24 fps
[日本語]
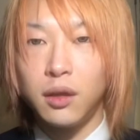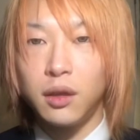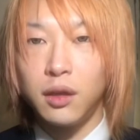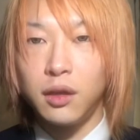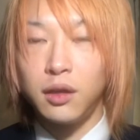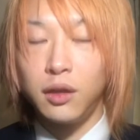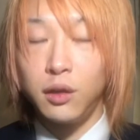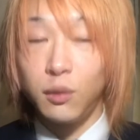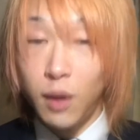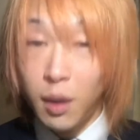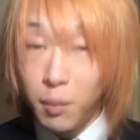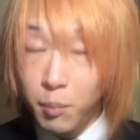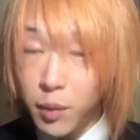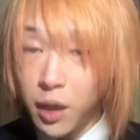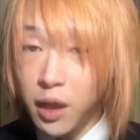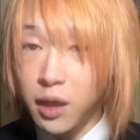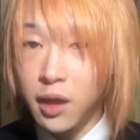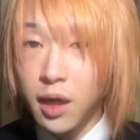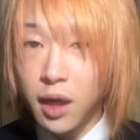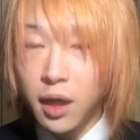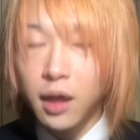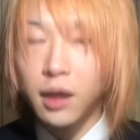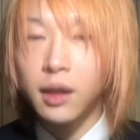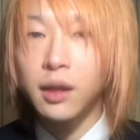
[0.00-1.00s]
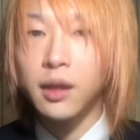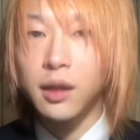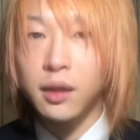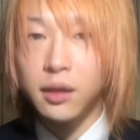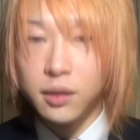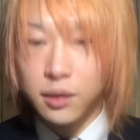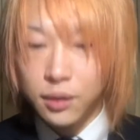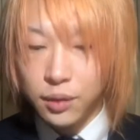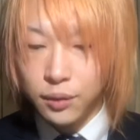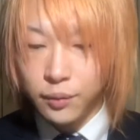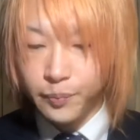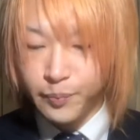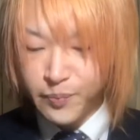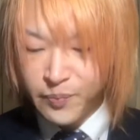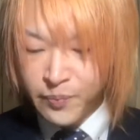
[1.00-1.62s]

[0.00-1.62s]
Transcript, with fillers: にはあんまりなかったんですよ。